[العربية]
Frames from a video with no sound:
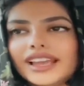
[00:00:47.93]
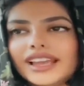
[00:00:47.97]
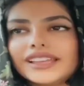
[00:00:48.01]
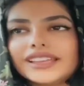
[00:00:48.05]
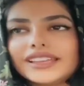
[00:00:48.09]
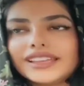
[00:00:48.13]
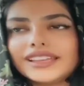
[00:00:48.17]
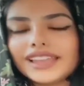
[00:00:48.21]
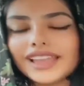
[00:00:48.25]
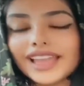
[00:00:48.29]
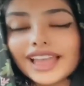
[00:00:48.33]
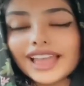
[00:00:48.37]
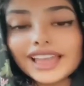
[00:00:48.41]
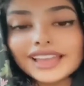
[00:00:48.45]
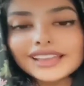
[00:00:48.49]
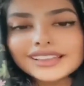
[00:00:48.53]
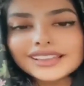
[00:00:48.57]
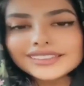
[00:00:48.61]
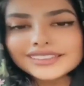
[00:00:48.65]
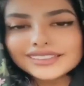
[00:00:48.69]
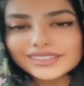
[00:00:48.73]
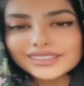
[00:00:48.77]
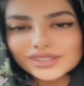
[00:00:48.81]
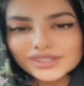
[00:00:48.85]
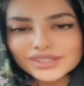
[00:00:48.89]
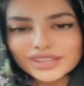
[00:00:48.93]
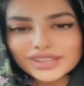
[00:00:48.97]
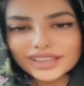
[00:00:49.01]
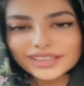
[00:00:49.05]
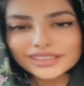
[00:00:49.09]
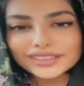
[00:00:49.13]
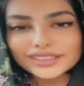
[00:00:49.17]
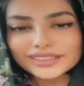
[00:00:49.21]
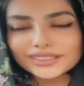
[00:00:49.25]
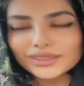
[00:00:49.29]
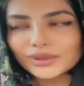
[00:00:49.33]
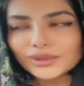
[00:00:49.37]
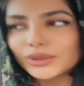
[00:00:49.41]
لا تجحد
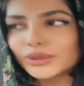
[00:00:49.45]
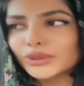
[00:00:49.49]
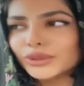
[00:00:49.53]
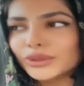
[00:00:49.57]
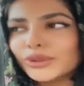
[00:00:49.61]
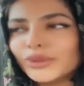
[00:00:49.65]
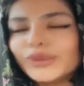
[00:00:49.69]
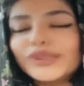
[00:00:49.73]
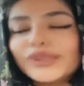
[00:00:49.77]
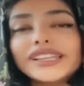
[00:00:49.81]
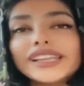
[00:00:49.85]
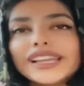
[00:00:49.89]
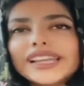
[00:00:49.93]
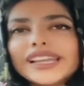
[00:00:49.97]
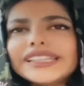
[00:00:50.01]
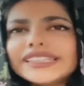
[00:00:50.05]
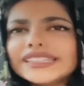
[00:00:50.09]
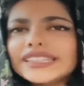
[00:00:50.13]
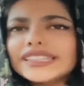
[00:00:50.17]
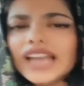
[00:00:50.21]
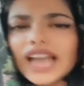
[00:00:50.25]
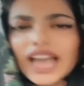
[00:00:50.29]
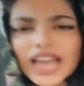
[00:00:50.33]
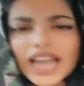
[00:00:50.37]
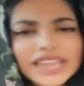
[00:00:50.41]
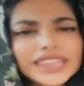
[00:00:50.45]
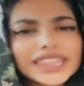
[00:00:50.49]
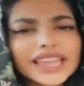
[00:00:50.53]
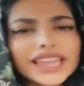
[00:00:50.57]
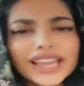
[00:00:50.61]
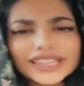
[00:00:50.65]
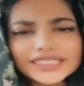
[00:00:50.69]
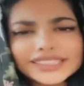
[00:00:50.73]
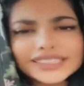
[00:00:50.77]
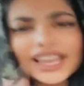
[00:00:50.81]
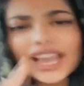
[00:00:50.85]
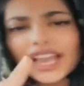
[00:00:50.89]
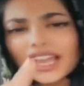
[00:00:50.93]
وتقول أنت هذا
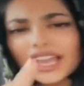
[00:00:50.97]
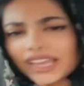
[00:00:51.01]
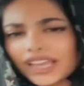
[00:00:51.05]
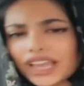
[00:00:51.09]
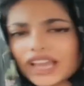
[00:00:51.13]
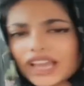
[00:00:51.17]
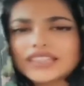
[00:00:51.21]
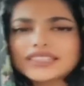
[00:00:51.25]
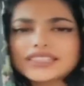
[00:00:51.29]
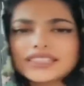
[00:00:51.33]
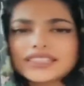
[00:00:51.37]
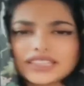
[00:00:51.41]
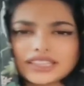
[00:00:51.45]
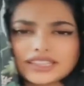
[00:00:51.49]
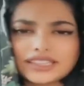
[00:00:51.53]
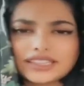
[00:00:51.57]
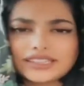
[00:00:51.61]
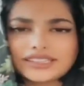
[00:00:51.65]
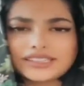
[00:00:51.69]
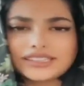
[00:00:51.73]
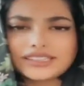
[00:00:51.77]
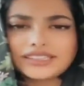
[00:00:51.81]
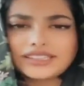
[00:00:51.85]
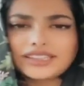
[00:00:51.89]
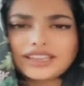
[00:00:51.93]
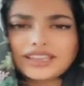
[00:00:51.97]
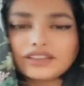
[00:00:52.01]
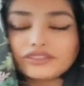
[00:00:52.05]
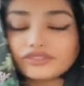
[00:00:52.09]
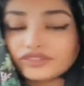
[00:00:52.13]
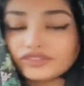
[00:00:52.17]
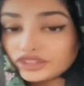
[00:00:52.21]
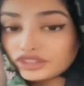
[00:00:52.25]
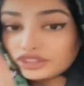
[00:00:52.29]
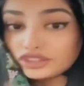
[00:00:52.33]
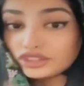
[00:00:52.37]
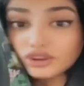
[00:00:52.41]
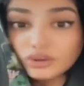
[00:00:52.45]
أدائك أصلاً في
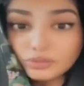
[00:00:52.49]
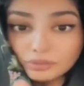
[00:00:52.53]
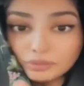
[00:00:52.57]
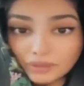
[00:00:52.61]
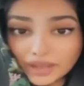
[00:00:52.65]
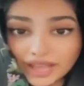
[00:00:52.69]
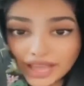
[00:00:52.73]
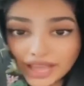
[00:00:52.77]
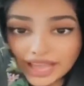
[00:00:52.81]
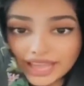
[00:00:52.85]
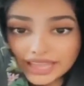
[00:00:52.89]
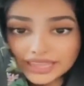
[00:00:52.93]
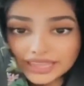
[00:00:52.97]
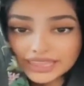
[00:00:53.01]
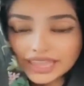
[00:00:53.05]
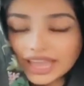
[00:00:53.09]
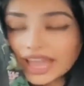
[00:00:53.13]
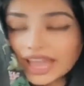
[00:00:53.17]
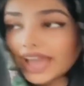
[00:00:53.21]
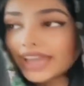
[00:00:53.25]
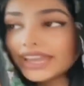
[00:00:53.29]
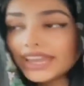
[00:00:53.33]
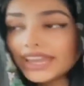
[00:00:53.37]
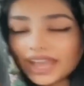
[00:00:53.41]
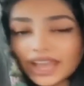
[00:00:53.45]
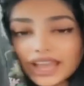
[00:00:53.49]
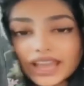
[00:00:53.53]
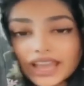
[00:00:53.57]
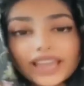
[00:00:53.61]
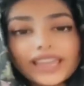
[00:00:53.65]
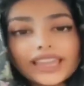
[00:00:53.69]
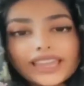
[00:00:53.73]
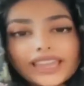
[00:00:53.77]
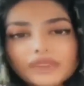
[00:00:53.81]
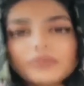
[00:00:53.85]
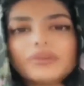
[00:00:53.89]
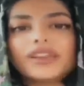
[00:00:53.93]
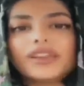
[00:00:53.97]
الدروب هذا أنا
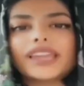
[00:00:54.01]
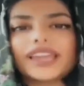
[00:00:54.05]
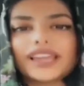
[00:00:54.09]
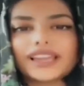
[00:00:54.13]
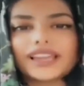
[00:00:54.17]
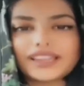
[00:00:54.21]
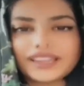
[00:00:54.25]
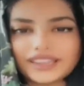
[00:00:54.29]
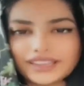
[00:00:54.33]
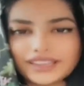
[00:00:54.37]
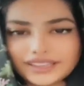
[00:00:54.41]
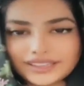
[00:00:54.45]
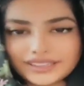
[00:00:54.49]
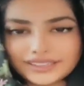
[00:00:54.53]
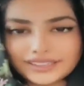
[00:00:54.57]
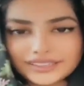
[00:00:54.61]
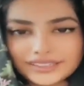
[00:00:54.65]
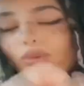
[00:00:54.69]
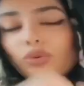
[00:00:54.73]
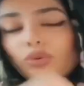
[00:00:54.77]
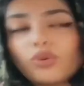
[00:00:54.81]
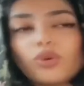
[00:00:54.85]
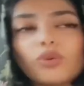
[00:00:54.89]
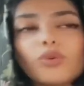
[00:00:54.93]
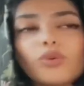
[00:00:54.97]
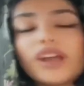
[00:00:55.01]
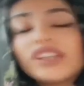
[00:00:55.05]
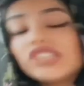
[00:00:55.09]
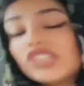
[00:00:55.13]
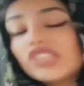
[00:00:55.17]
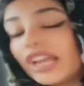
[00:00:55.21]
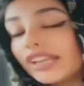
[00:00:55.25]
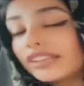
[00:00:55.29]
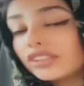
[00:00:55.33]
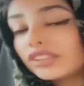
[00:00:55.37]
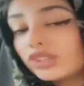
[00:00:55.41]
أقيمك عليه وأجحد